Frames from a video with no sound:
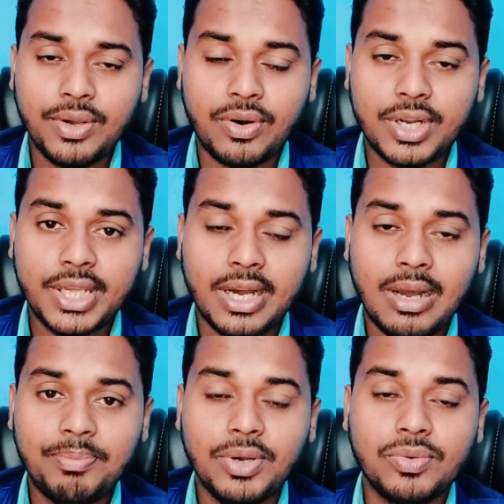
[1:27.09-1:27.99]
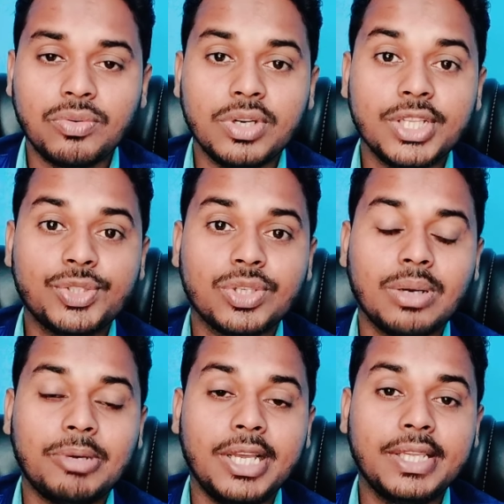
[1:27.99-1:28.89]
थे और यहाँ पे उन्होंने जो
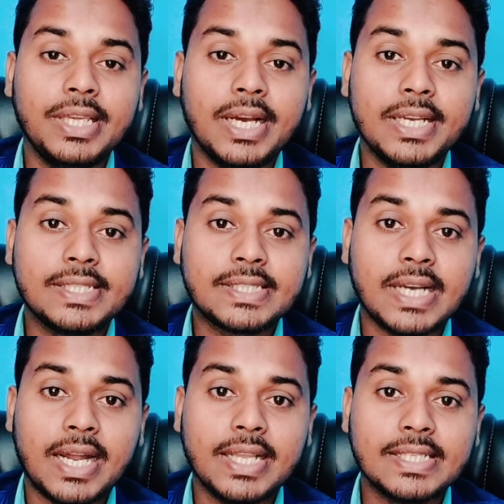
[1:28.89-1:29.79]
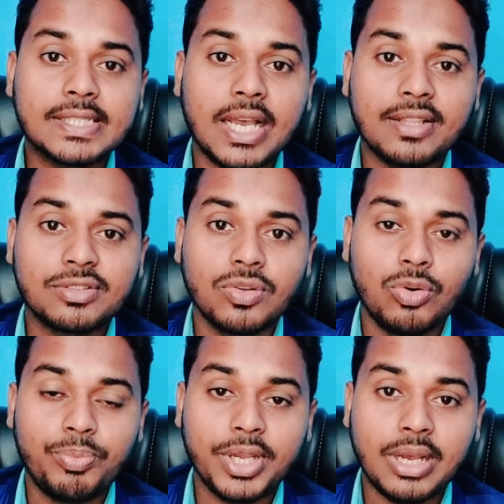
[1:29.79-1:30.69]
कमाई किया है साढ़े सात
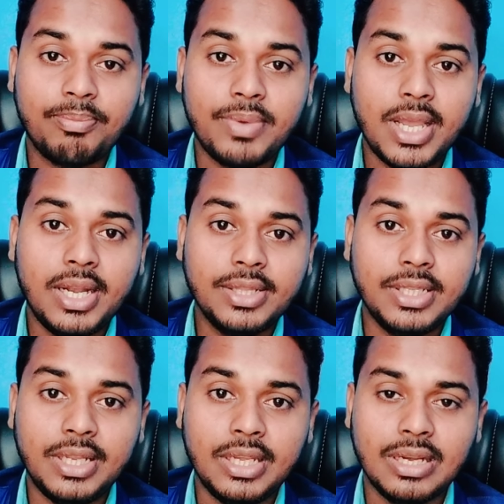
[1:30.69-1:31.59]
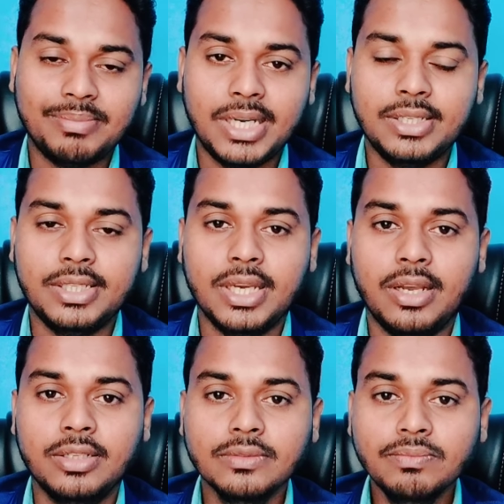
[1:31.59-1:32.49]
सौ रुपये का पहले दिन ही कमाई
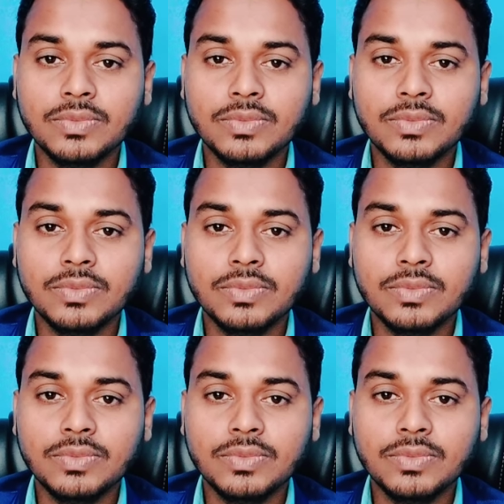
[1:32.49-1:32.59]
किया है